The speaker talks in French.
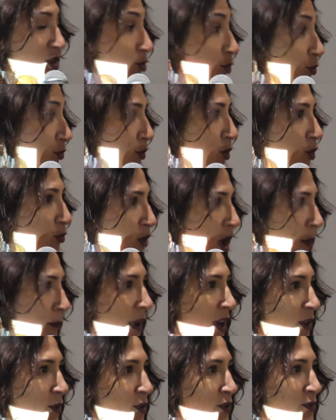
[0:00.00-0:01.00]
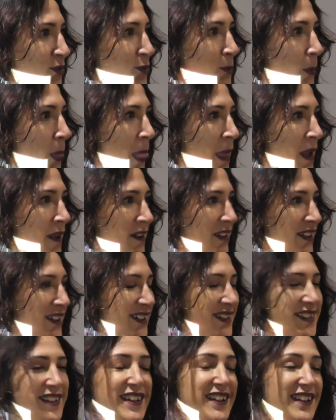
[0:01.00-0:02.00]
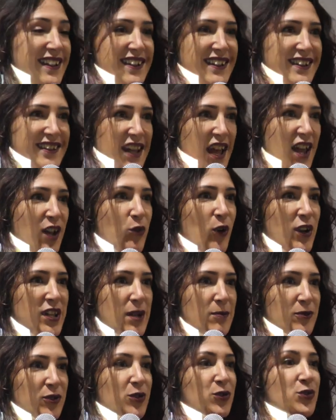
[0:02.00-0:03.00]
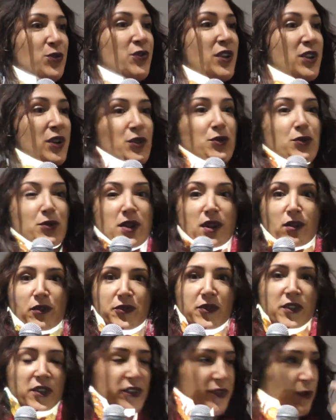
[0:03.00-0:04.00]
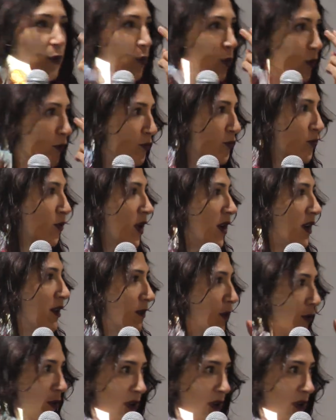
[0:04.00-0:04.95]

je ne le vois pas à l'œil nu. C'est incroyable parce que souvent, quand on est enfant, on, voit